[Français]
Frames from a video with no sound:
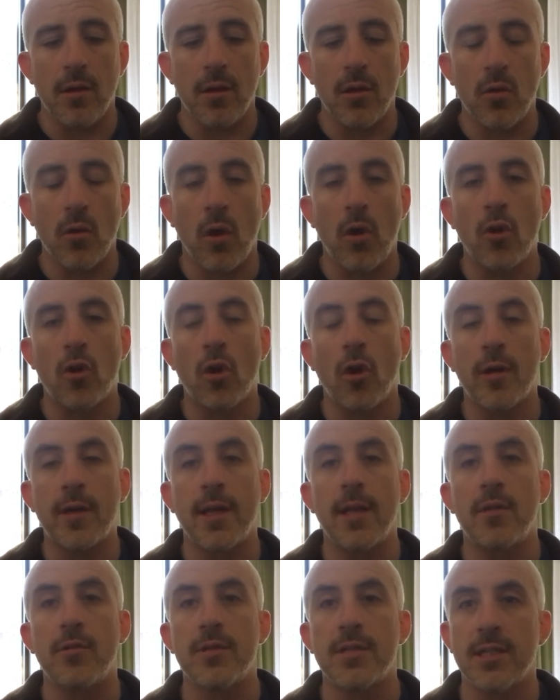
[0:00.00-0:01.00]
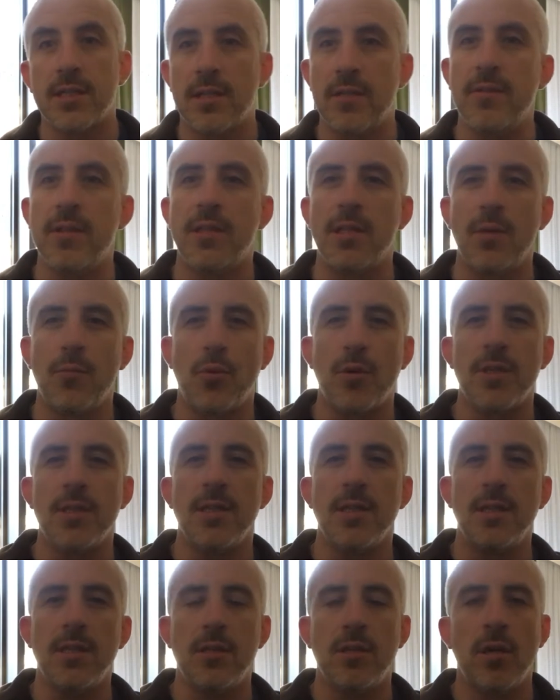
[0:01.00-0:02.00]
il y aura encore quelques activités pour
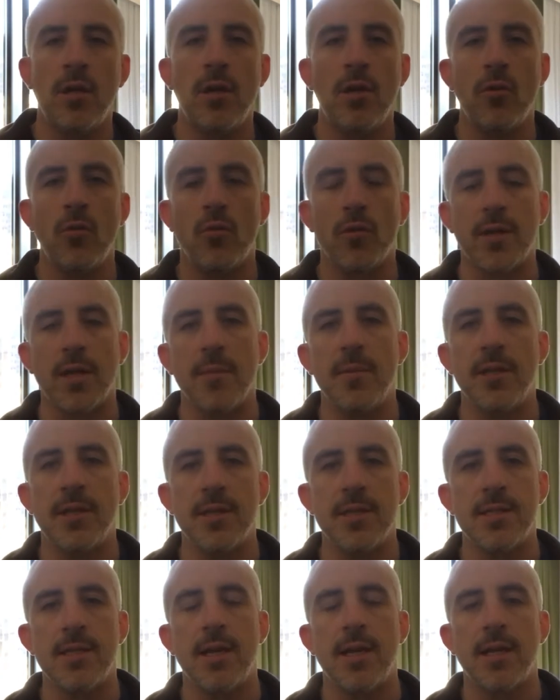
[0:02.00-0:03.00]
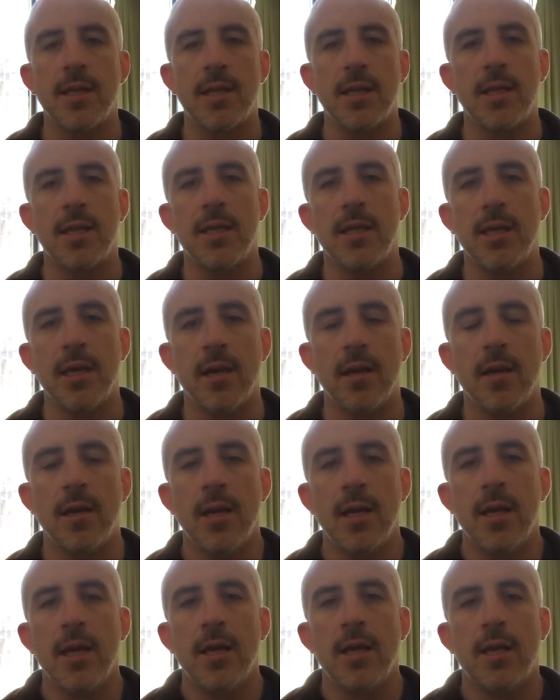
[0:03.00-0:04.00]
les éditeurs. Donc il y a Bethesda qui, euh,
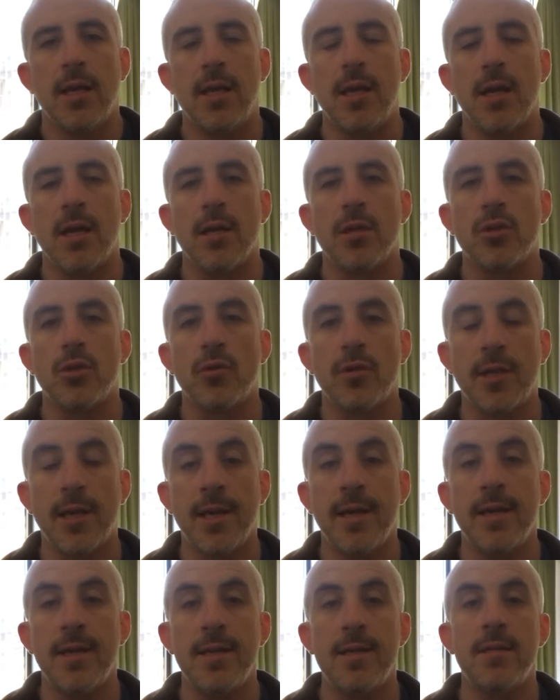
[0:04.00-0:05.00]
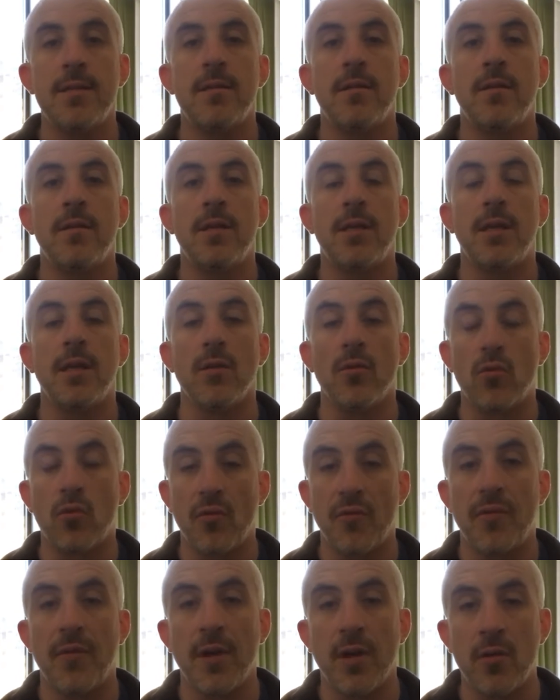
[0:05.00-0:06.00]
qui a un showcase, qui a une
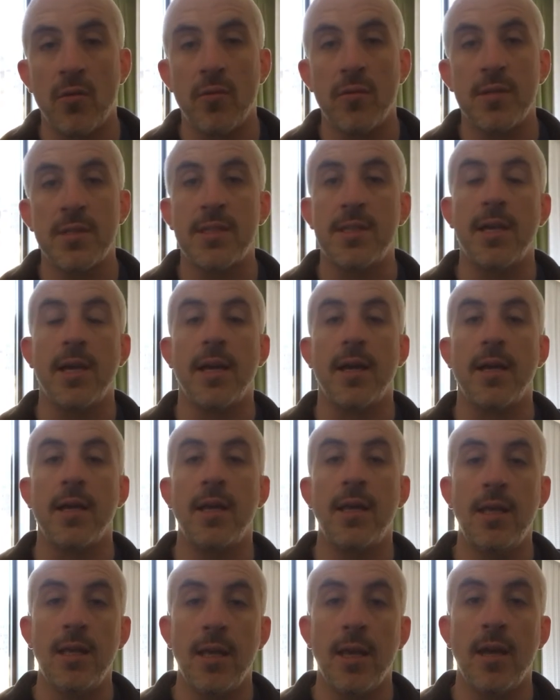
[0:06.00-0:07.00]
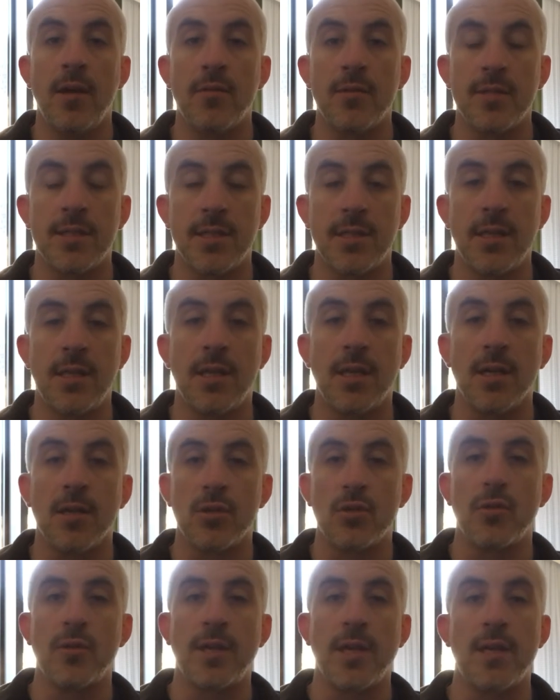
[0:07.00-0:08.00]
conférence. Il y a EA aussi qui a
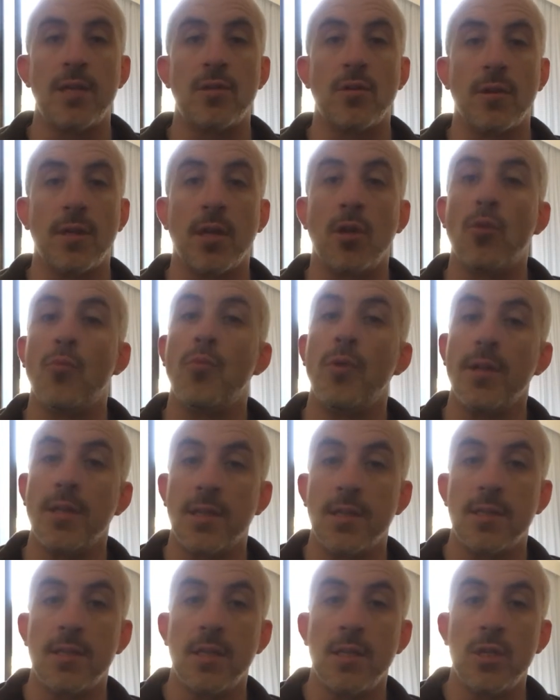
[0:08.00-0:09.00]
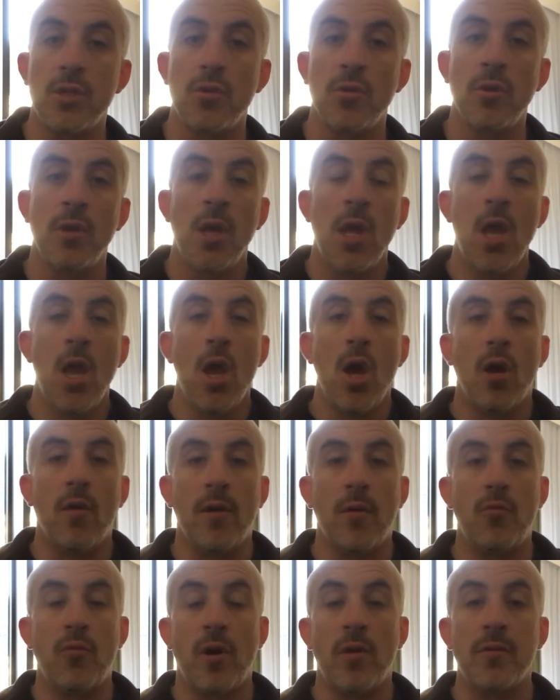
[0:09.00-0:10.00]
un showcase sur lequel on peut aller tester les jeux.
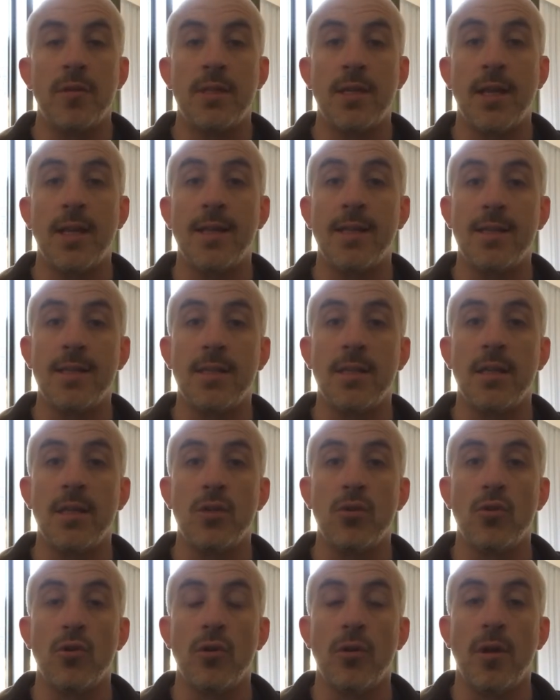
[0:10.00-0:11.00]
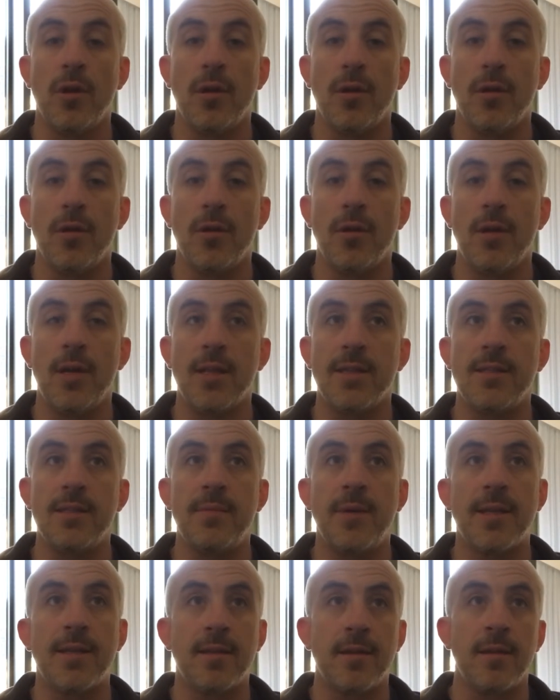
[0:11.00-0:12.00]
On va pouvoir aussi aller tester les jeux euh,
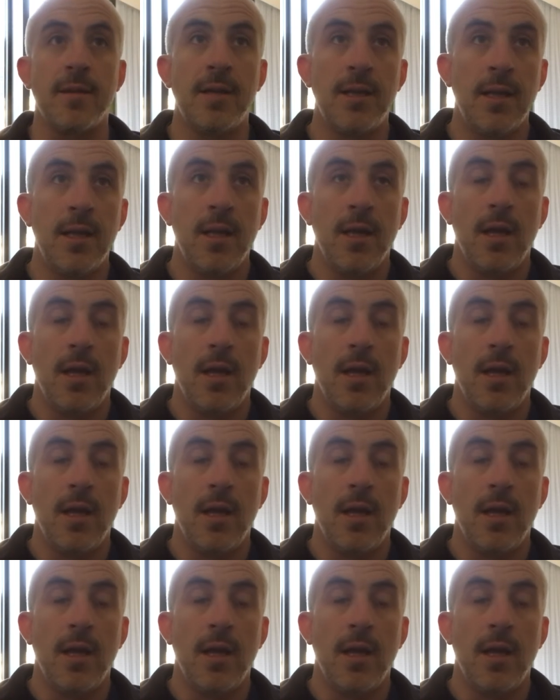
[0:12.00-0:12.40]
lundi matin.